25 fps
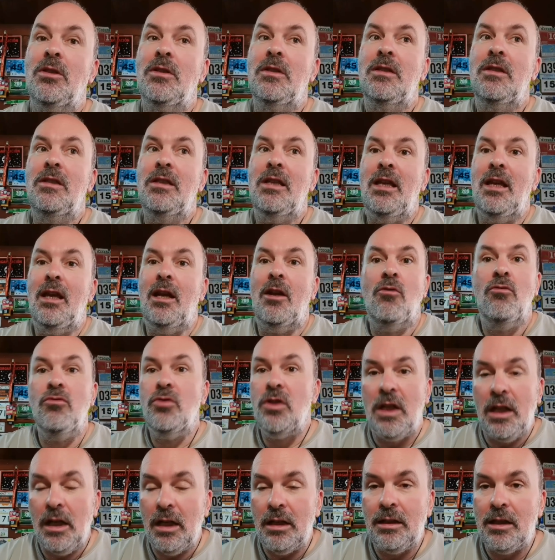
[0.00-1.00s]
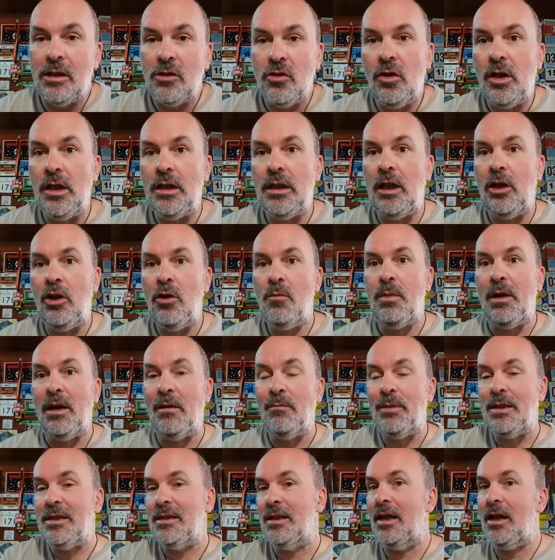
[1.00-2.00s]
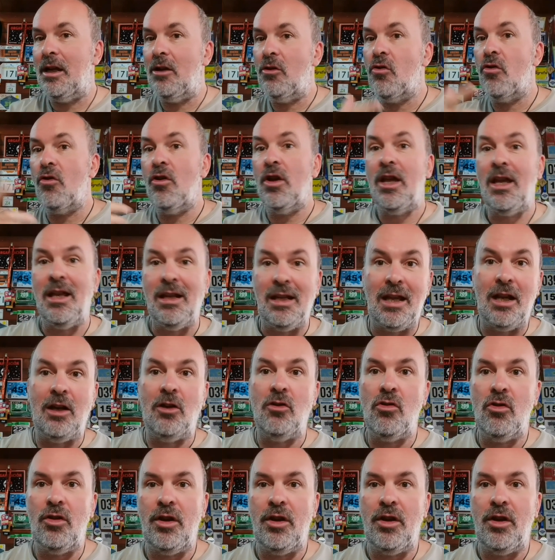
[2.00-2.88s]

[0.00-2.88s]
si eres un ciclista solitario para empezar a congeniar con